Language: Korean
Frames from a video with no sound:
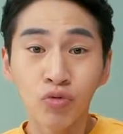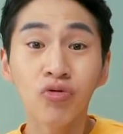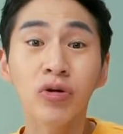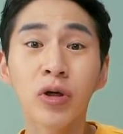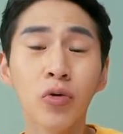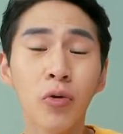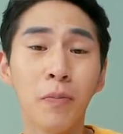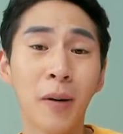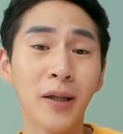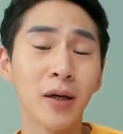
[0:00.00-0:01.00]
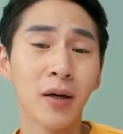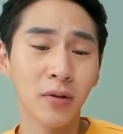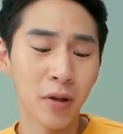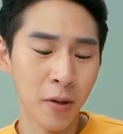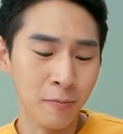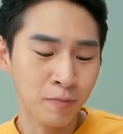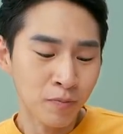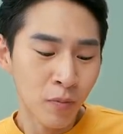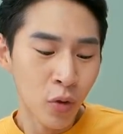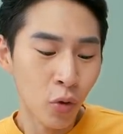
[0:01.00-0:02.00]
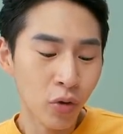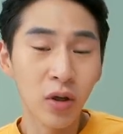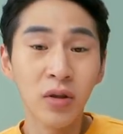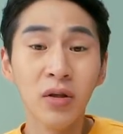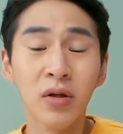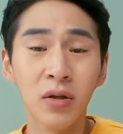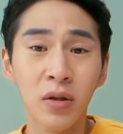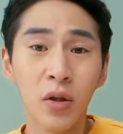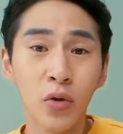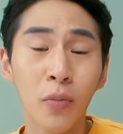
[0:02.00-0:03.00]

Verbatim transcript: 쿠키도 바삭한데 여기 있는